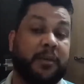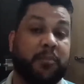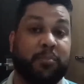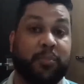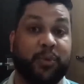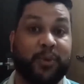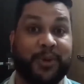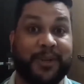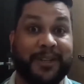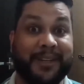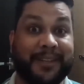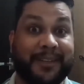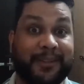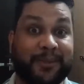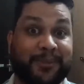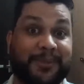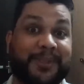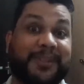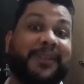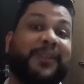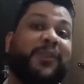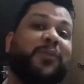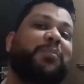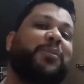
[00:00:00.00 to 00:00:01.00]
porém eu
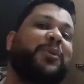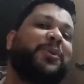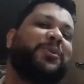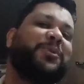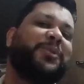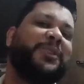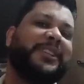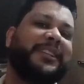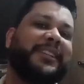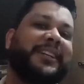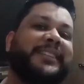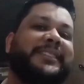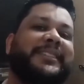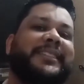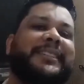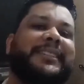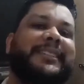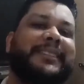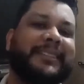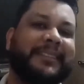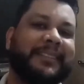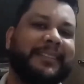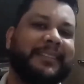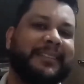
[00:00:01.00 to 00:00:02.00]
tenho a oportunidade
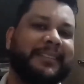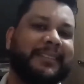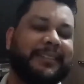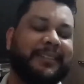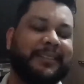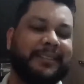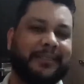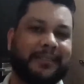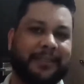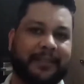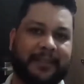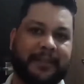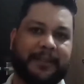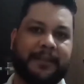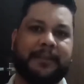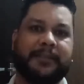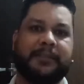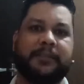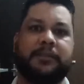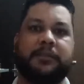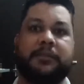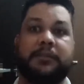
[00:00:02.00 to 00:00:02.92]
aqui, né?